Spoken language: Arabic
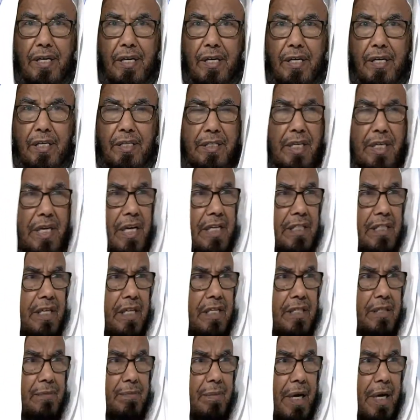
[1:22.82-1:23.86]

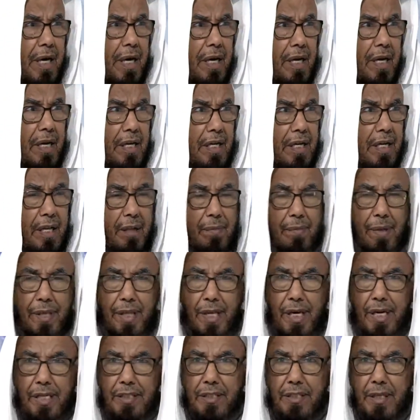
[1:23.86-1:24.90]
سيجلس معها الحيض
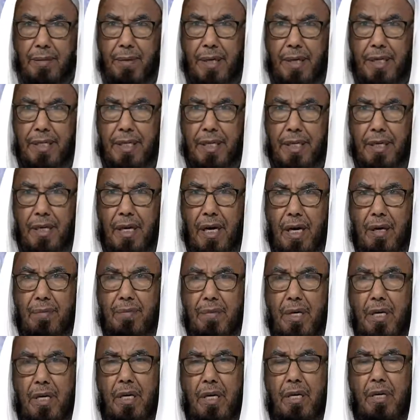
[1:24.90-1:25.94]
مثلا سبعة أيام
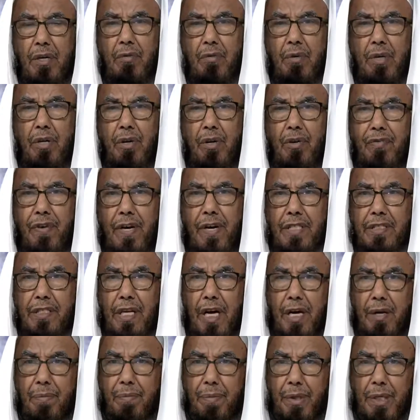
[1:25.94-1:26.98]
والنفاس
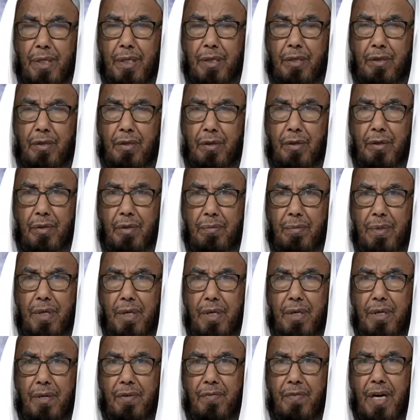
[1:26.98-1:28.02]
أربعين يوم
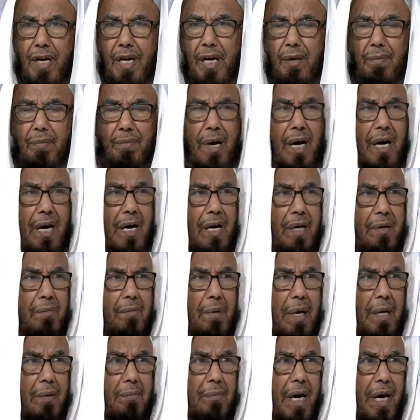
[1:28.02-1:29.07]

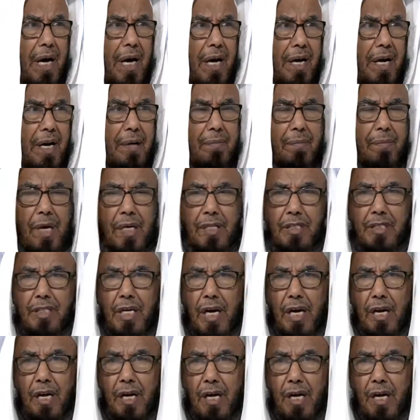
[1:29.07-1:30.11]
فما ما حرمها إن
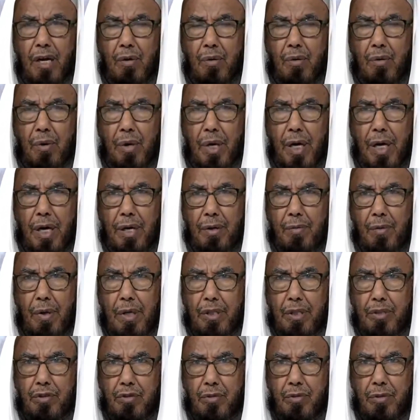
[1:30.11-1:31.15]
شاء الله القرآن ولا
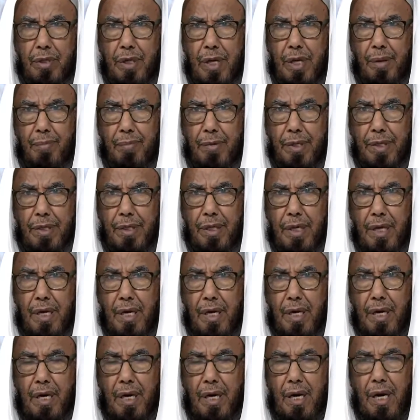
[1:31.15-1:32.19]
السنة من
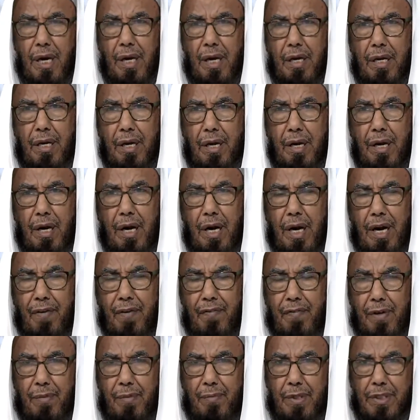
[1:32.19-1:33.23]
القراءة
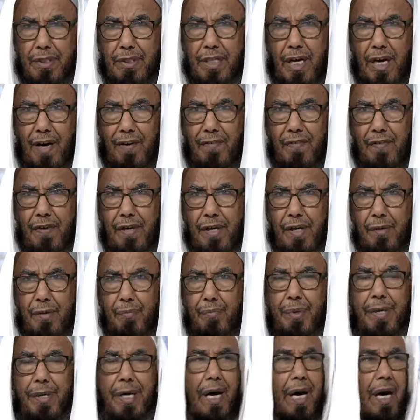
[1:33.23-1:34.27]
في المصحف
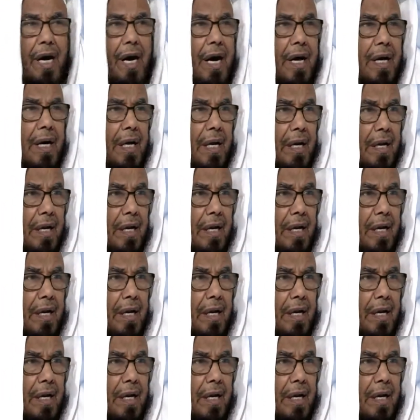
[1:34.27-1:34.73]
بحائل